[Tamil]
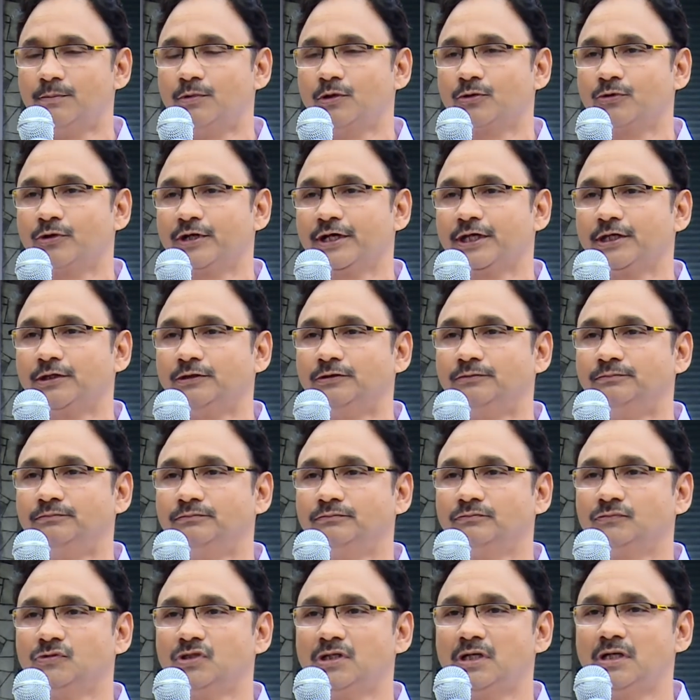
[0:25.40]
நம்ம குறைக்கணும்
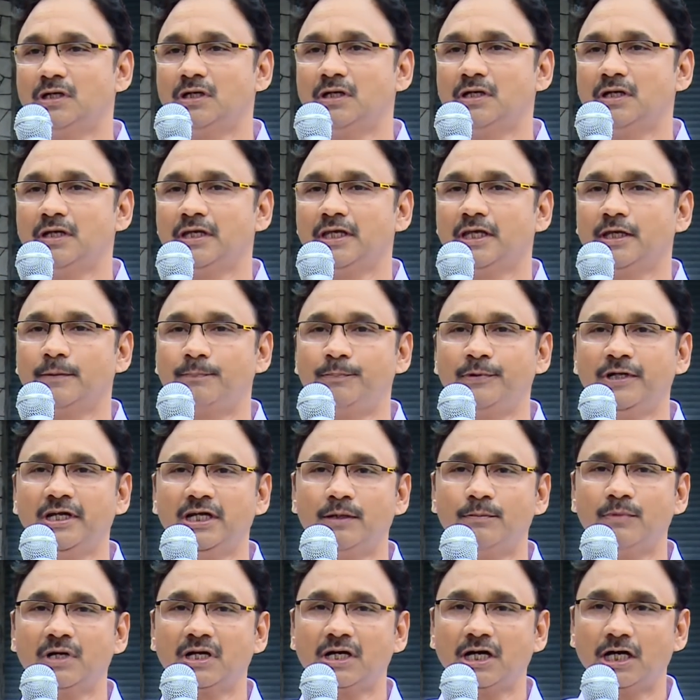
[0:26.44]
எப்படி
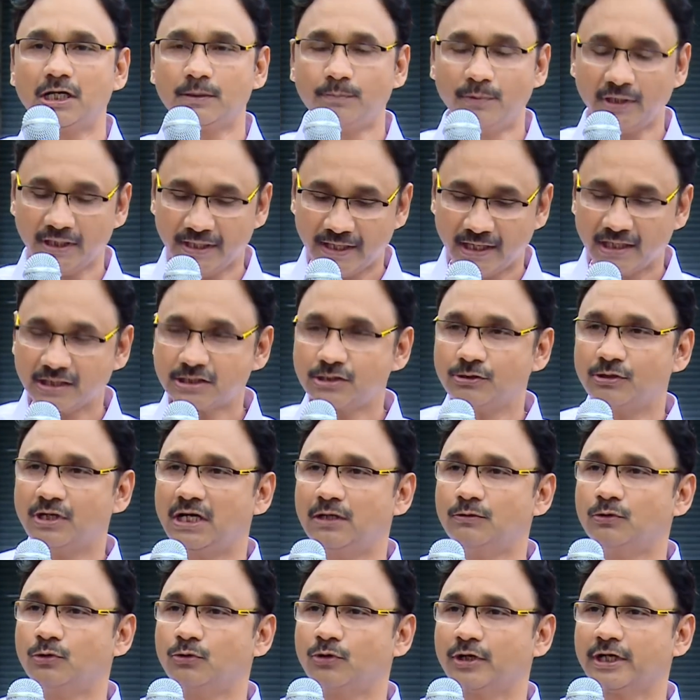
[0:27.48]
நம்ம கார்பன் டை
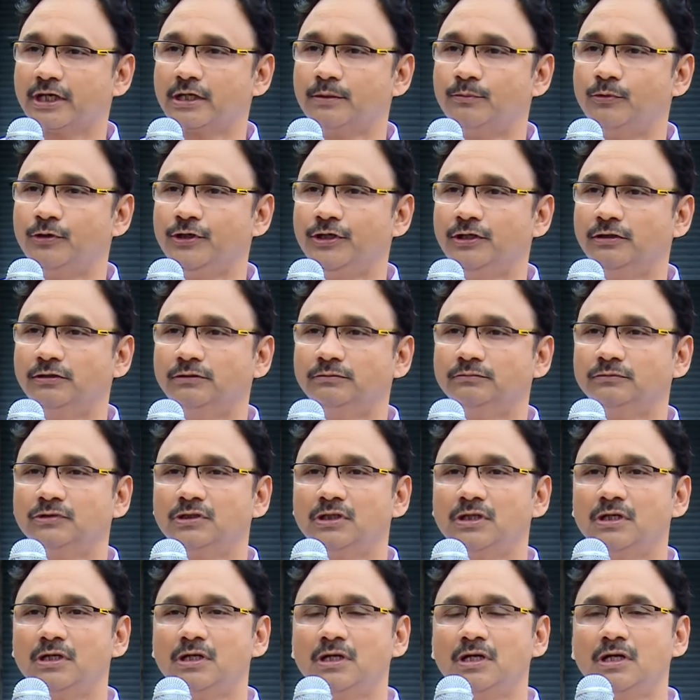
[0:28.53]
ஆக்சைடு அளவு குறைக்க முடியும்
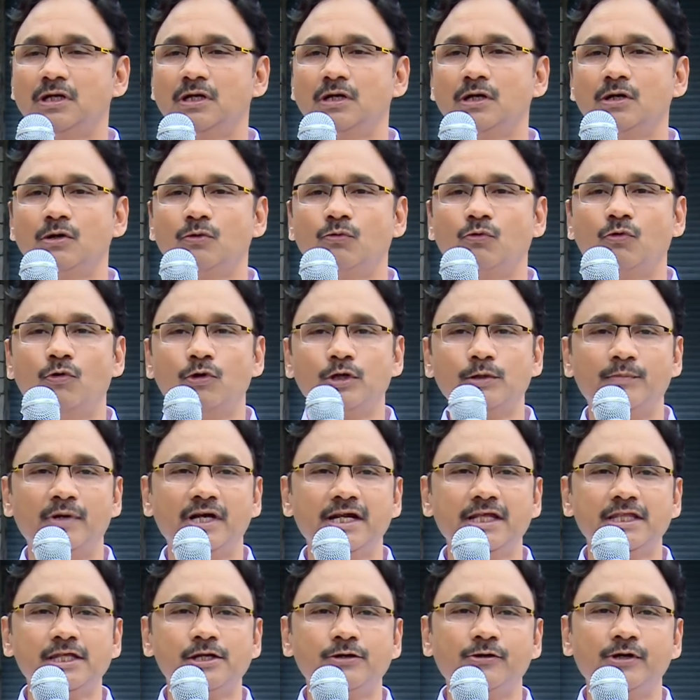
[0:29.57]
ஒரு
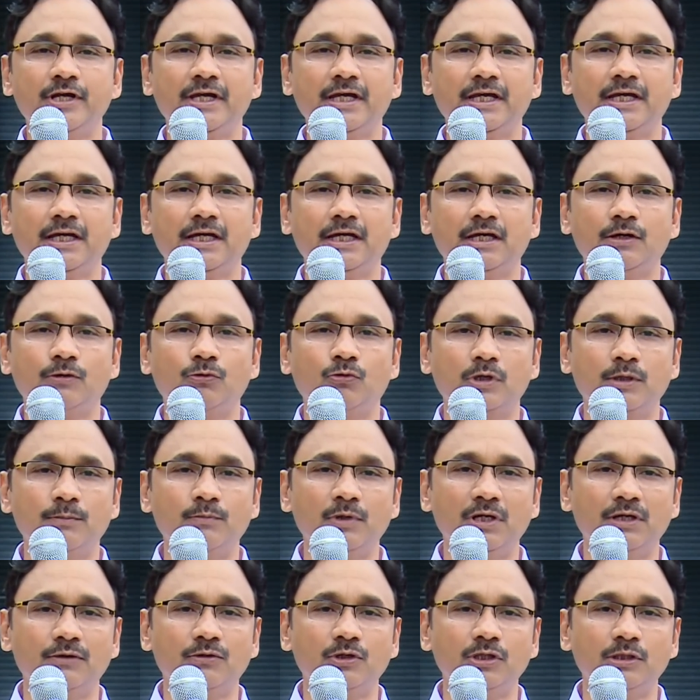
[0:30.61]
மனிதனுடைய
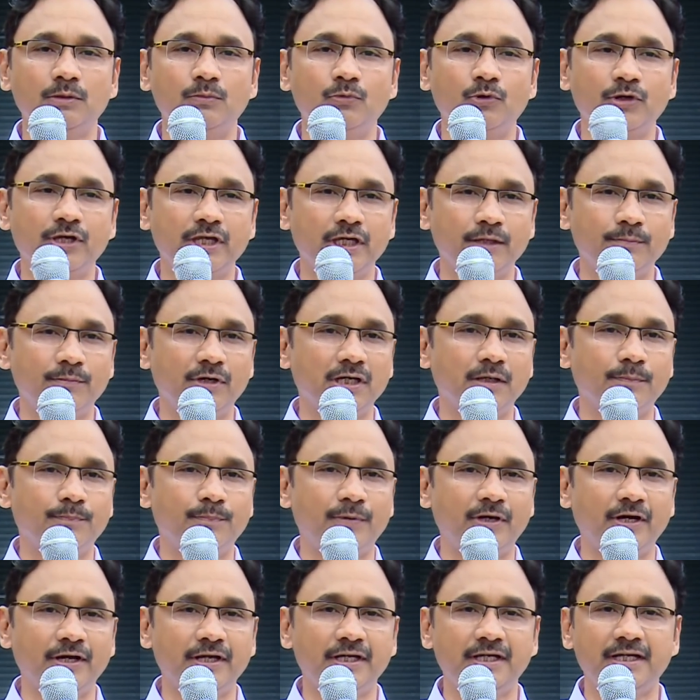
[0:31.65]
உடம்பில் வந்து முக்கியமான
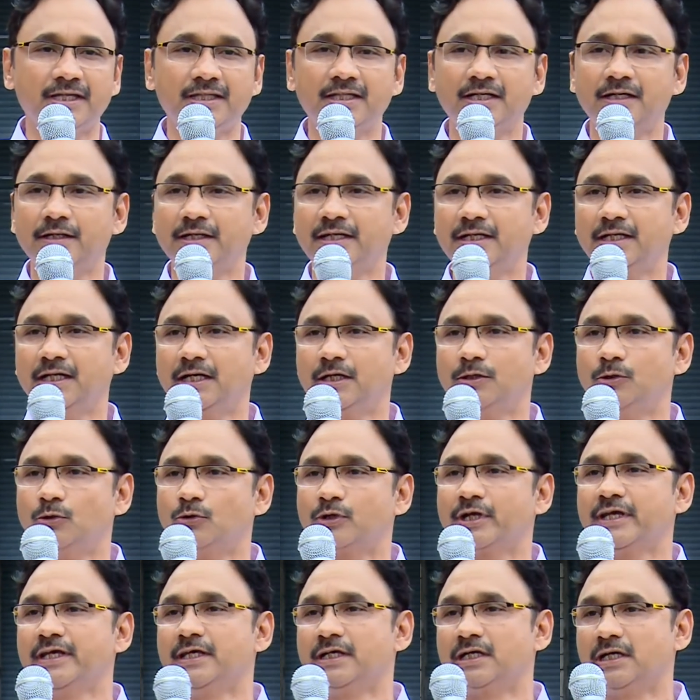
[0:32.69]
பாயிண்ட் என்ன அப்படின்னா
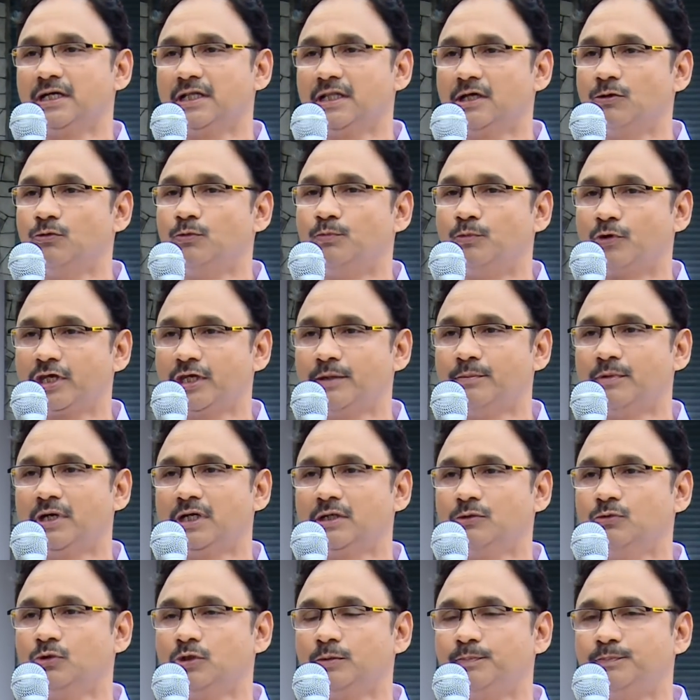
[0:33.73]
நுரையீரல் தான்
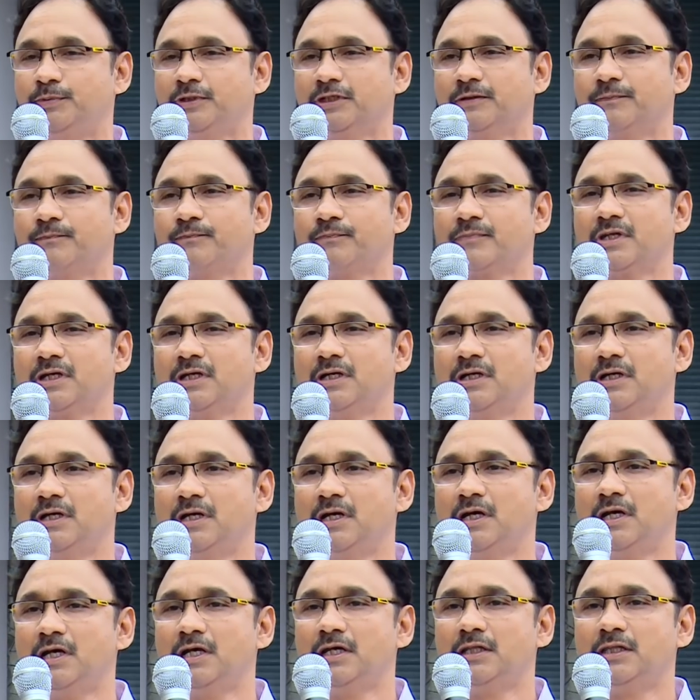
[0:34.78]
முக்கியமான உறுப்பு
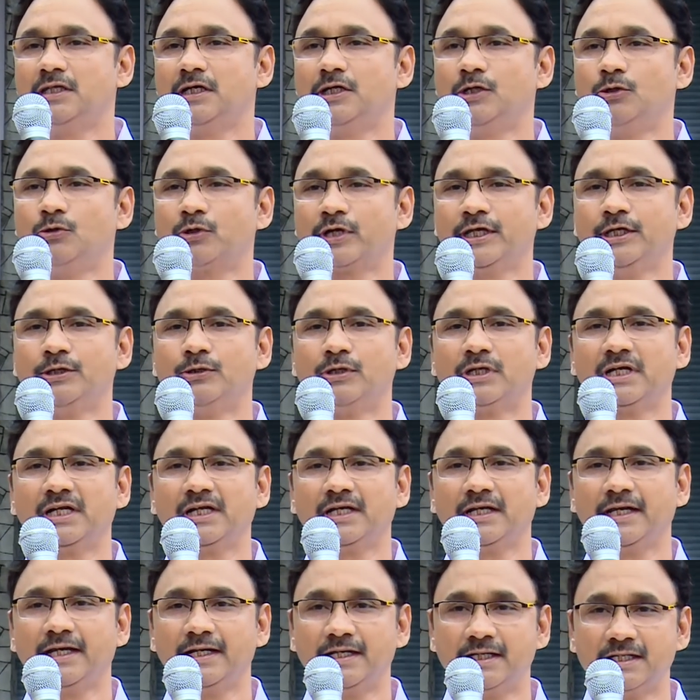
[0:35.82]
இந்த
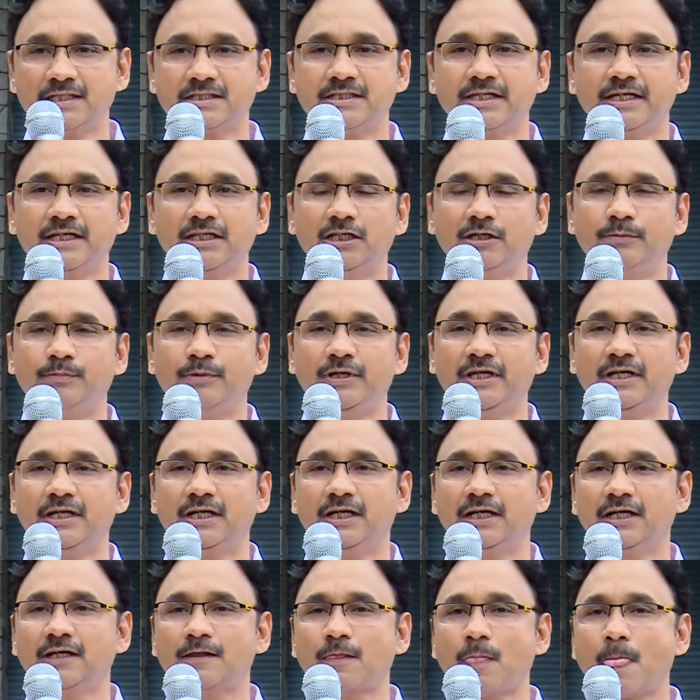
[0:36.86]
நுரையீரல் என்ன செய்யுது அப்படின்னா